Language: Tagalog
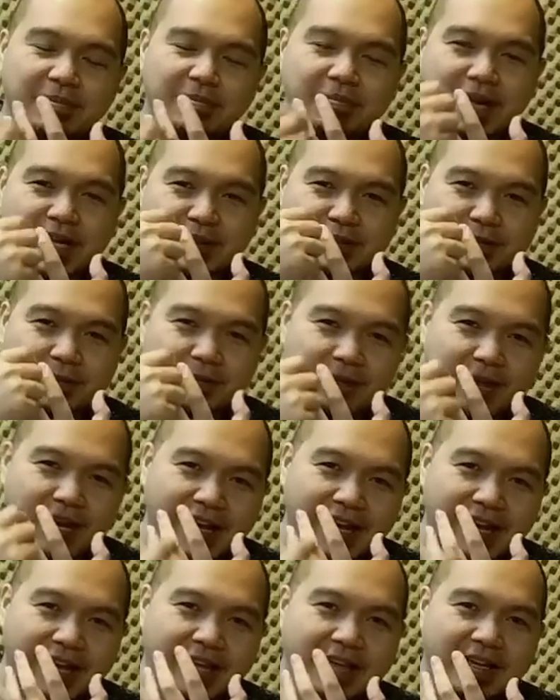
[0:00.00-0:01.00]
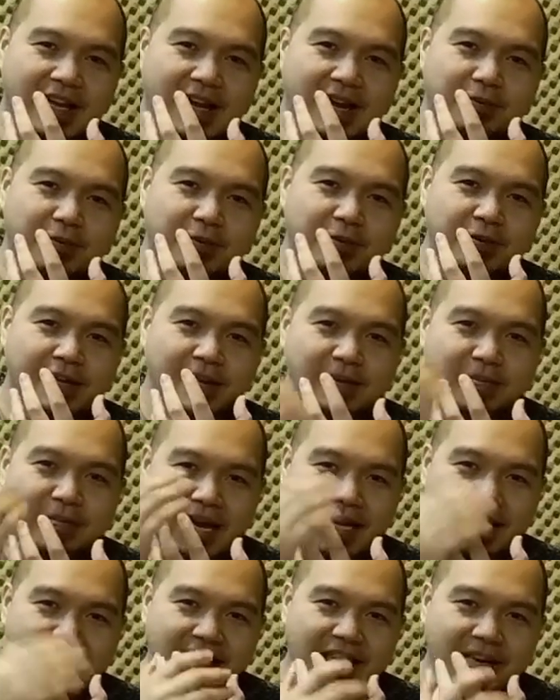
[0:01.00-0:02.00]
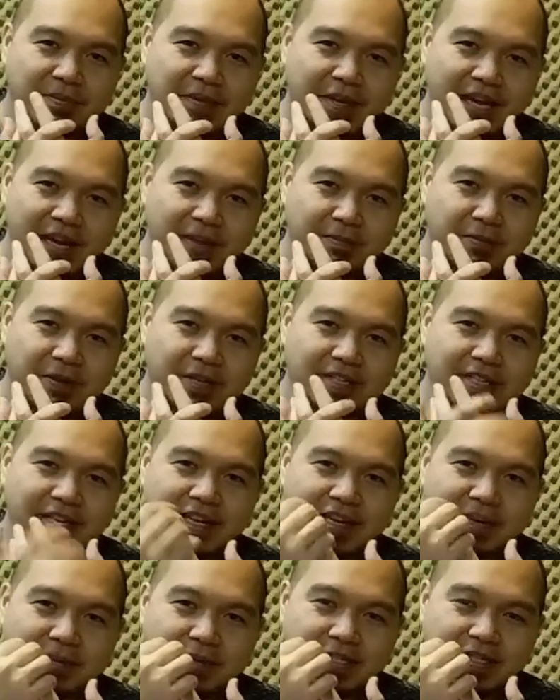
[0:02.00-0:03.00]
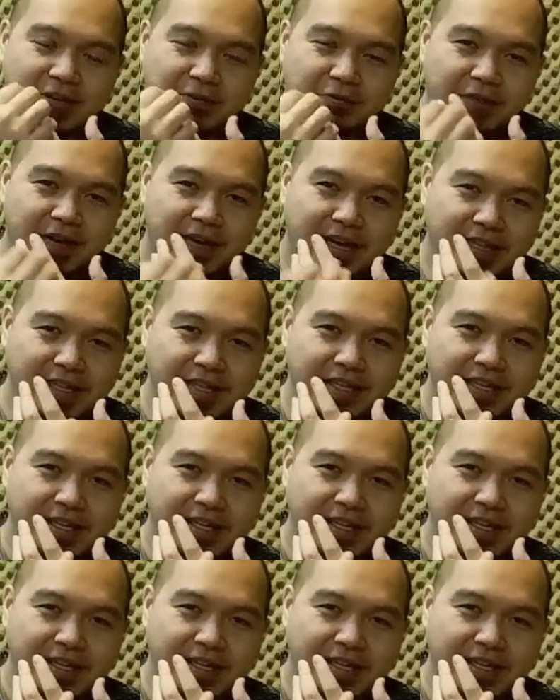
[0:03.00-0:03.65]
blood supply gyapon kay muscle mangyapon na siya naman na say ugat.